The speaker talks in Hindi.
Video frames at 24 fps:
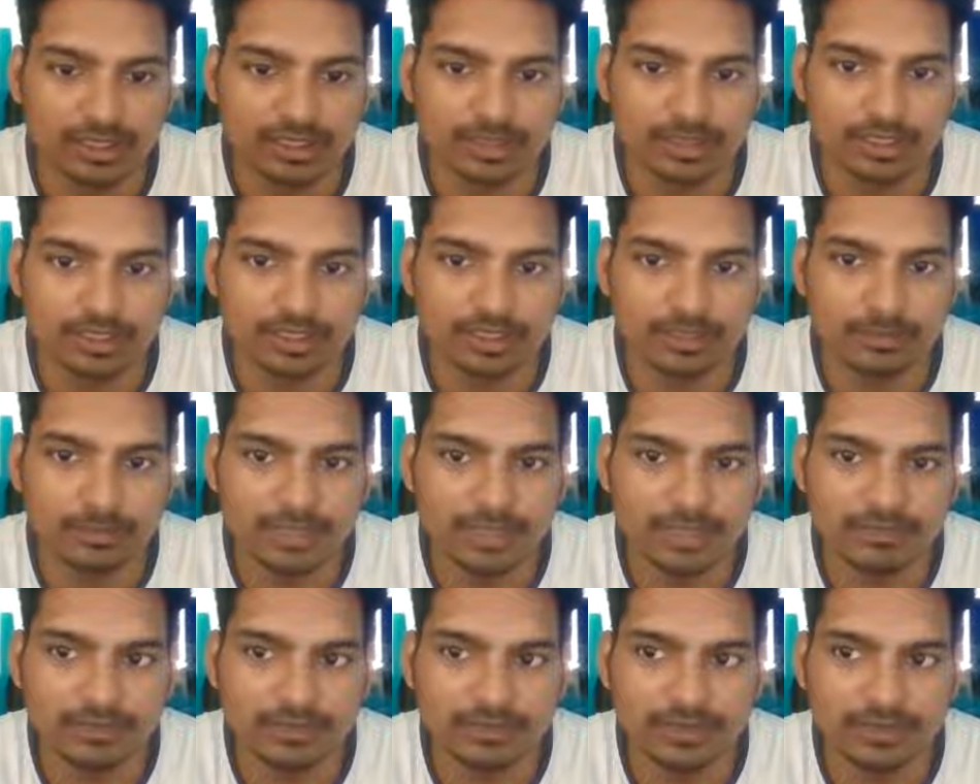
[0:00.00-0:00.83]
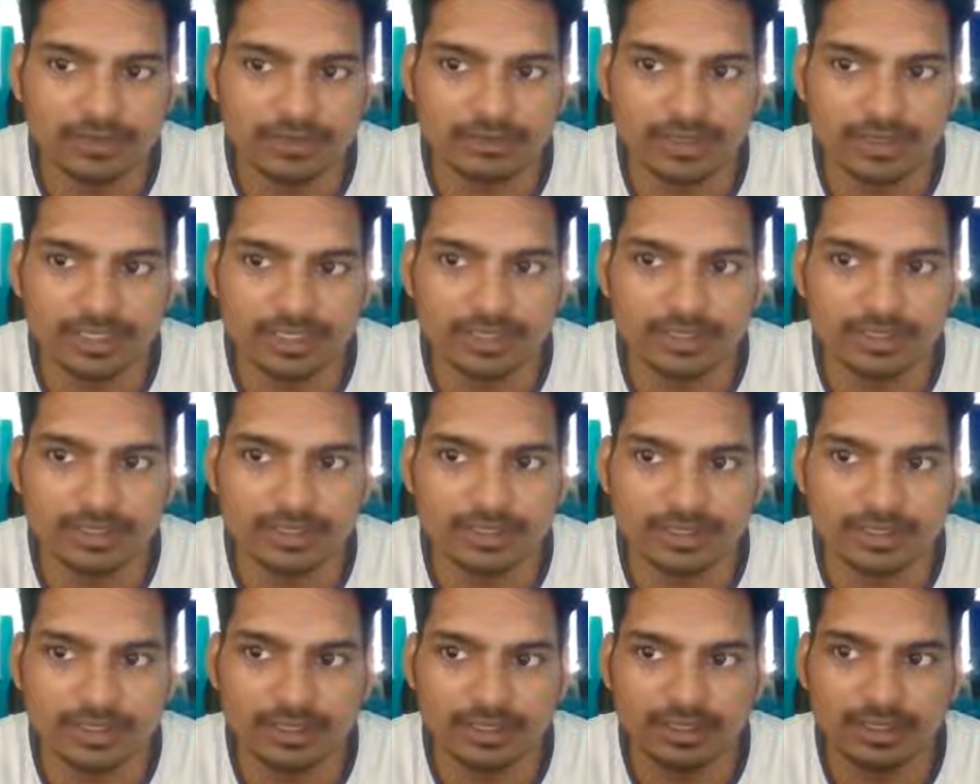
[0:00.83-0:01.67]
लेकिन अगर हम यहाँ पे वेरीफाई
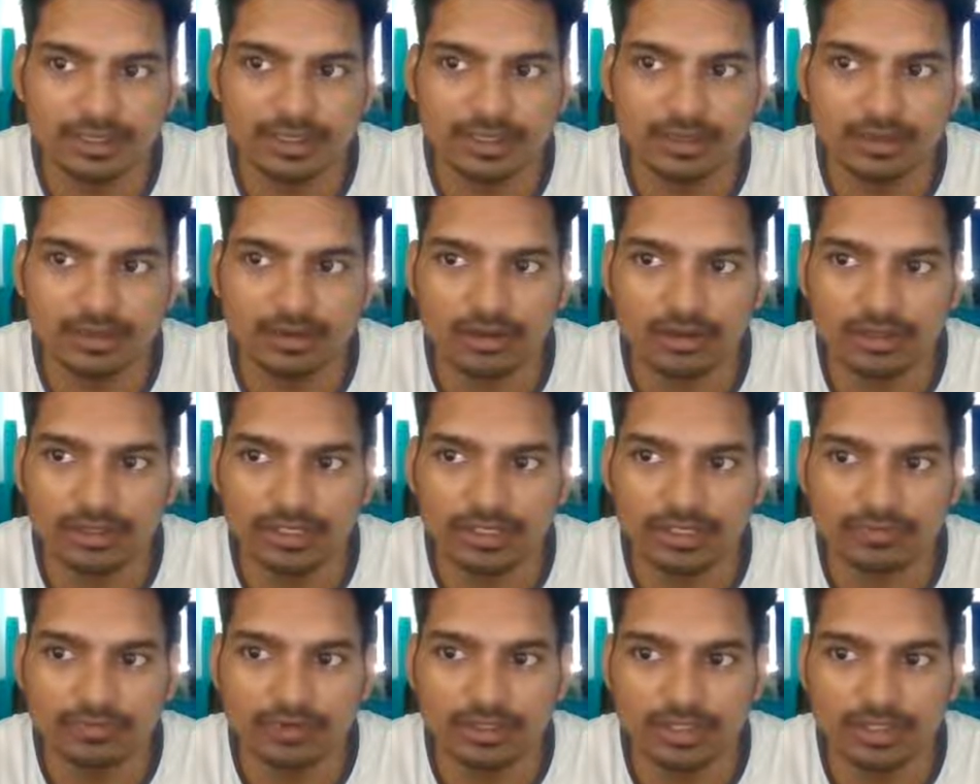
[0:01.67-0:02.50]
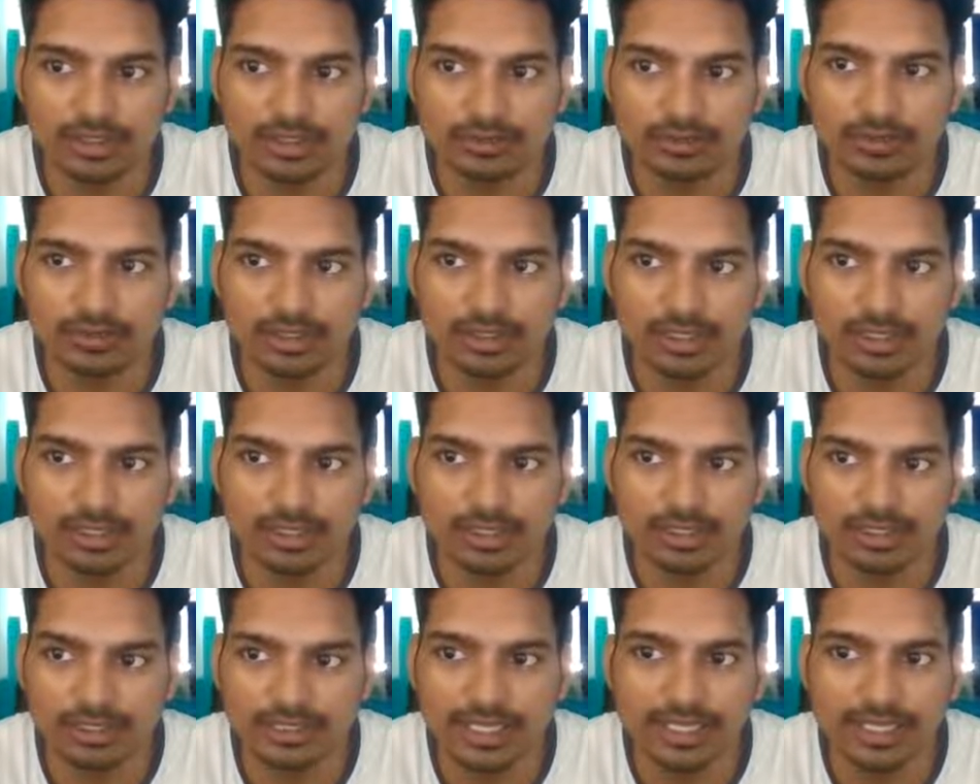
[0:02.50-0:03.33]
लेटर करते हैं और या फिर देखो
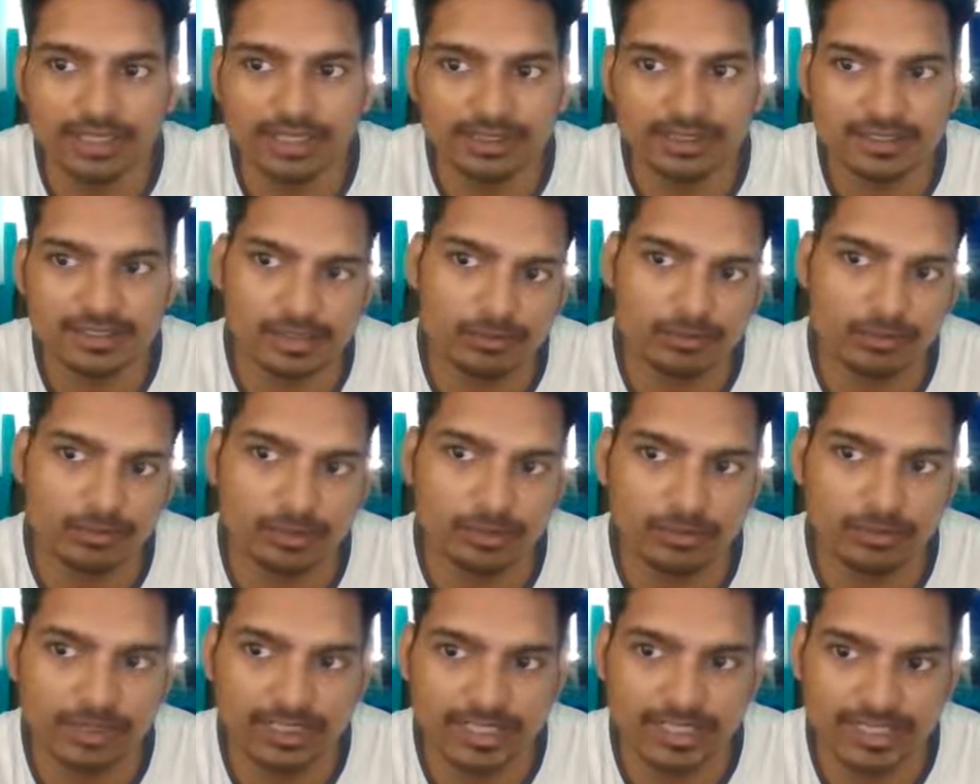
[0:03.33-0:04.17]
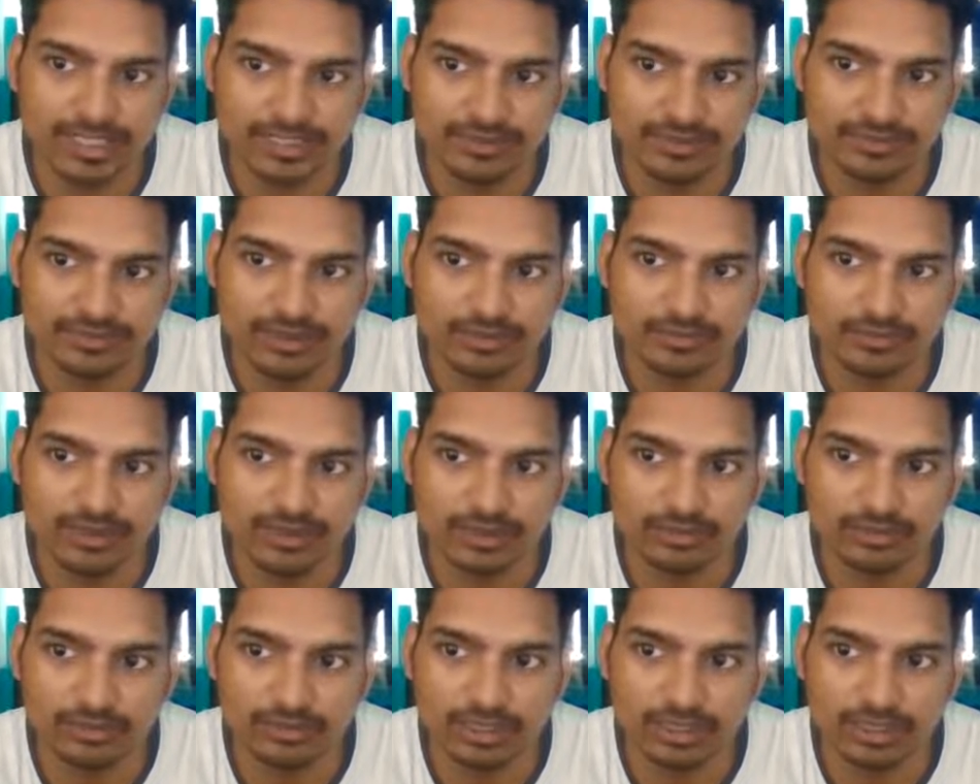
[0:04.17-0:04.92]
डायरेक्ट सब डोमेन कैसे वेरीफाई